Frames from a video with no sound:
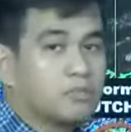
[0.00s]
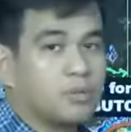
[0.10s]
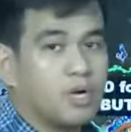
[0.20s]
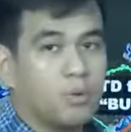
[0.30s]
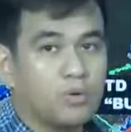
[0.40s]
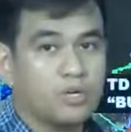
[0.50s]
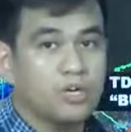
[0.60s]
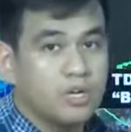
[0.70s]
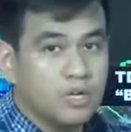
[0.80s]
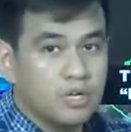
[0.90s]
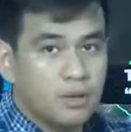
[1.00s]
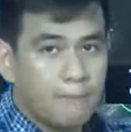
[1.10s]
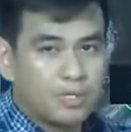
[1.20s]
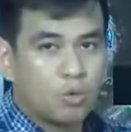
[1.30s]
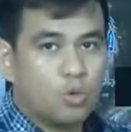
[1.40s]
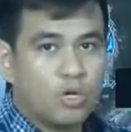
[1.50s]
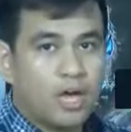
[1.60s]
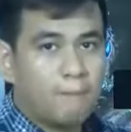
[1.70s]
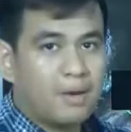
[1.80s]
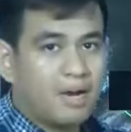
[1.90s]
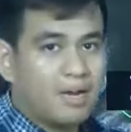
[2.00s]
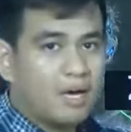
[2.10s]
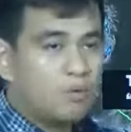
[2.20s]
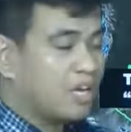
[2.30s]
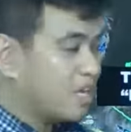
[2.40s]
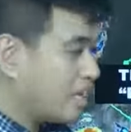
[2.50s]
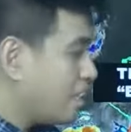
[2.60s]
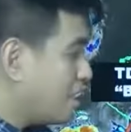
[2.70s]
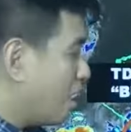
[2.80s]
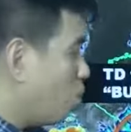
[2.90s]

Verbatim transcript: per hour. Patuloy ang paggalaw ni Karina